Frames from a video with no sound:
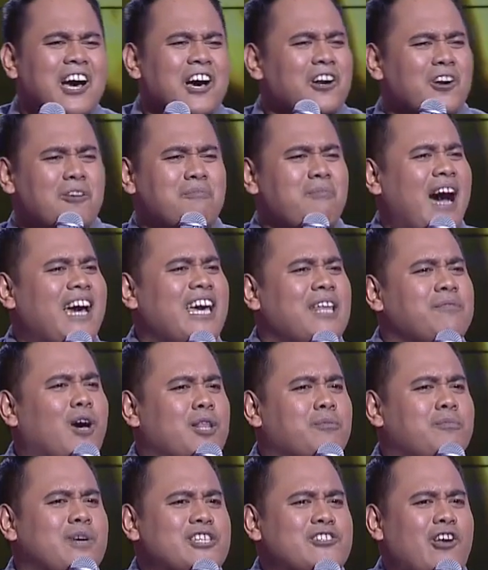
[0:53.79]
Lumayan
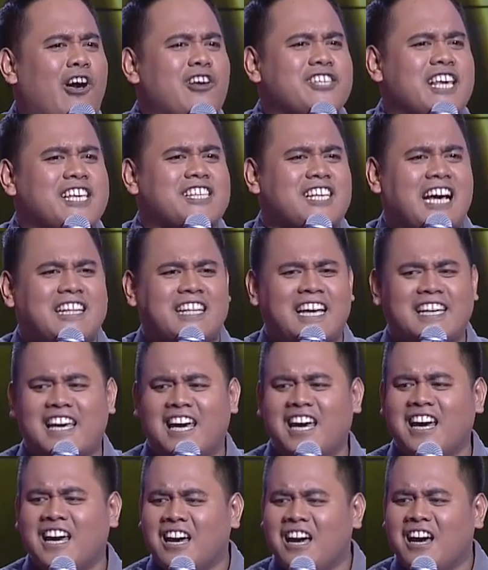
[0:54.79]
buat beli sosis
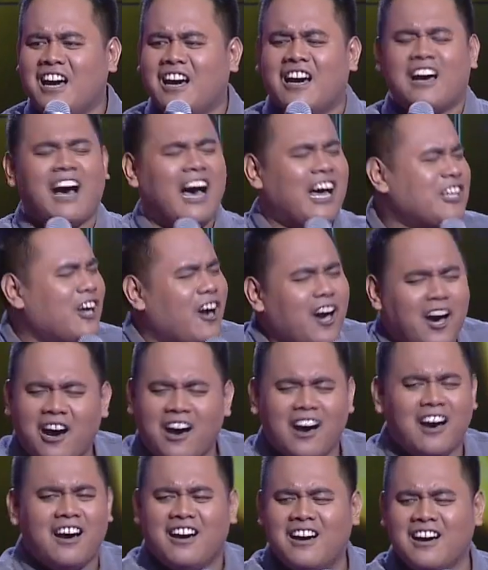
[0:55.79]
katanya. Aduh.